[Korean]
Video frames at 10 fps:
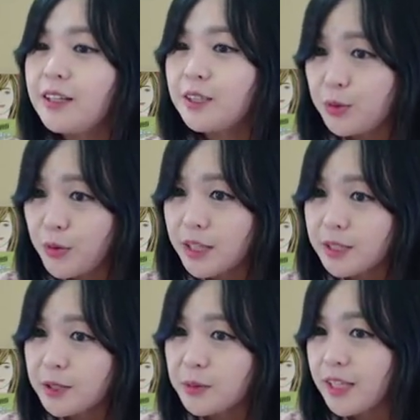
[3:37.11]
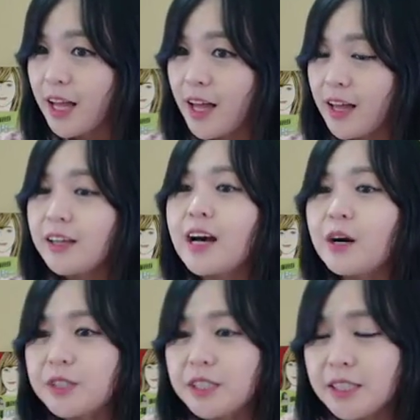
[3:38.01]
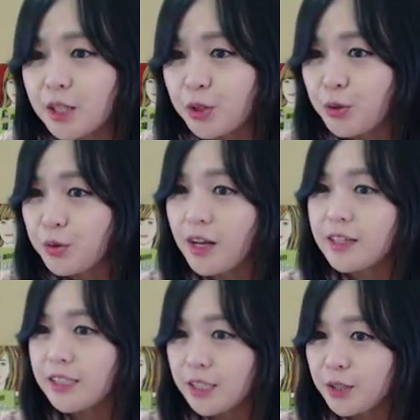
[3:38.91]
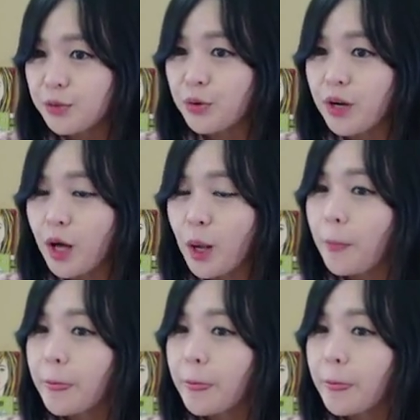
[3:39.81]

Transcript: 수고하셨습니다. 考试结束了,辛苦了.